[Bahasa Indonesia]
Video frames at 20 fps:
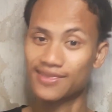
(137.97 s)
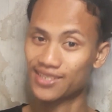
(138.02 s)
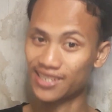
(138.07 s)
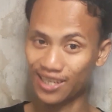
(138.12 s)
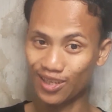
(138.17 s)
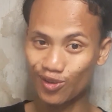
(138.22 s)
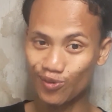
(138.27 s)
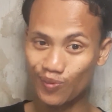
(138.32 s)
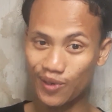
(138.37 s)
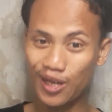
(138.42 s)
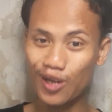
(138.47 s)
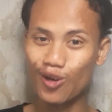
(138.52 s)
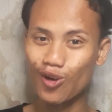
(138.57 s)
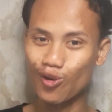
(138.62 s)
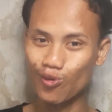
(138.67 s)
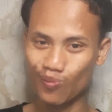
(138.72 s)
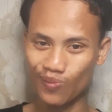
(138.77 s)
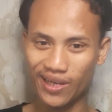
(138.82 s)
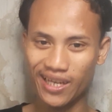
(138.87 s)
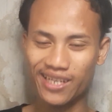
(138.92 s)
jangan lupa
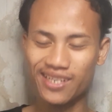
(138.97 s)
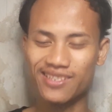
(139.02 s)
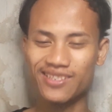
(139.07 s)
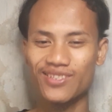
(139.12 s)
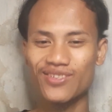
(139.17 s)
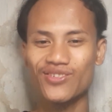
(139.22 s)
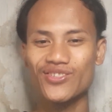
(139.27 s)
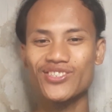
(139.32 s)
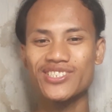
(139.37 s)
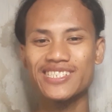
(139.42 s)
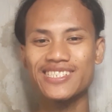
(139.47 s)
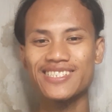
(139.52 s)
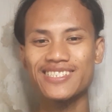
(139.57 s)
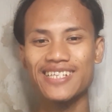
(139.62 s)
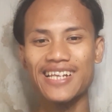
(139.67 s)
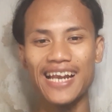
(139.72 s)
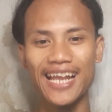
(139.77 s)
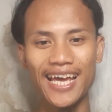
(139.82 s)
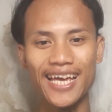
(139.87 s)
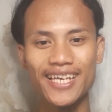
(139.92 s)
komen
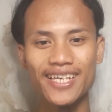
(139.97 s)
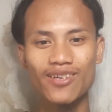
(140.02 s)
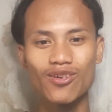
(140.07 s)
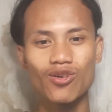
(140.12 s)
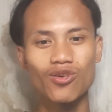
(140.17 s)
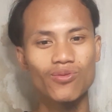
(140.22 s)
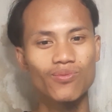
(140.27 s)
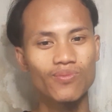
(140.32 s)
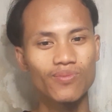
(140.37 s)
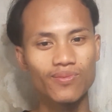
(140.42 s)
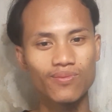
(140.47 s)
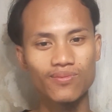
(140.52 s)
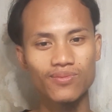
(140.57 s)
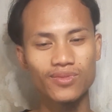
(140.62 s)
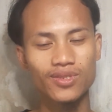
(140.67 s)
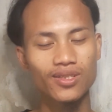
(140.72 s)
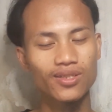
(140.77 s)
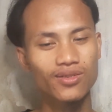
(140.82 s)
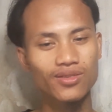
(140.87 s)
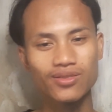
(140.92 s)
terus like kom
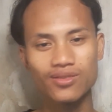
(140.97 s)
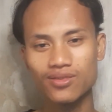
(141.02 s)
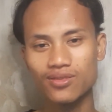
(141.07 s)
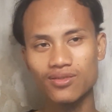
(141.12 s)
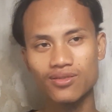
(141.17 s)
terus